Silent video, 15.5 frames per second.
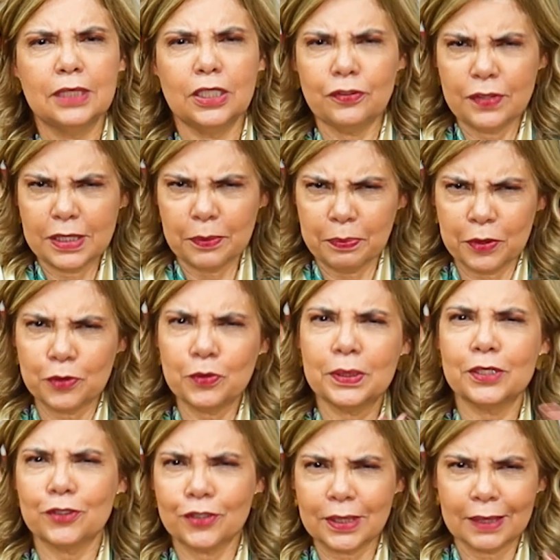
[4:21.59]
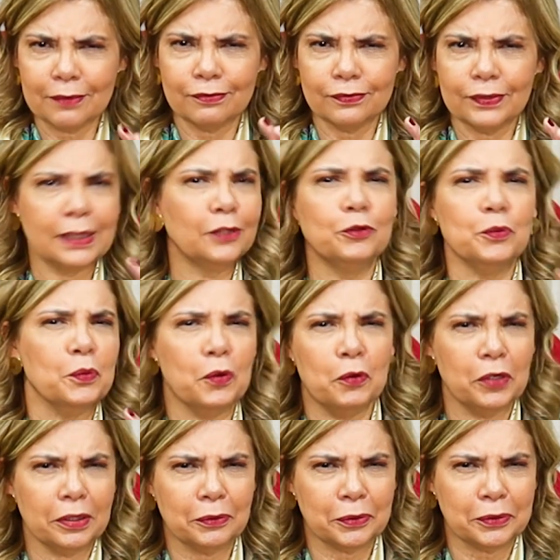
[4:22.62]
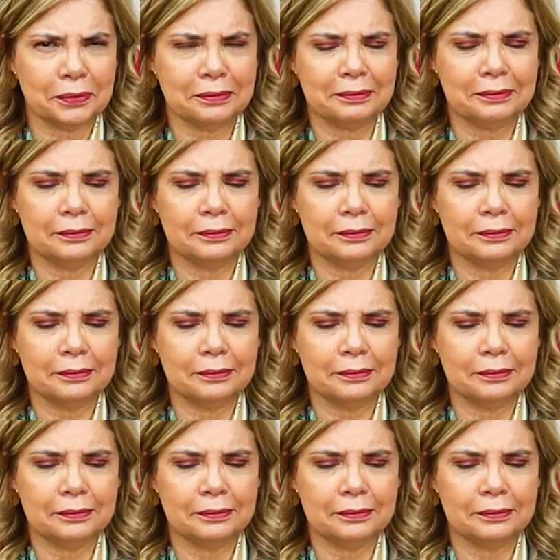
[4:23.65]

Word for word: Às vezes, a pessoa que chega falando muito,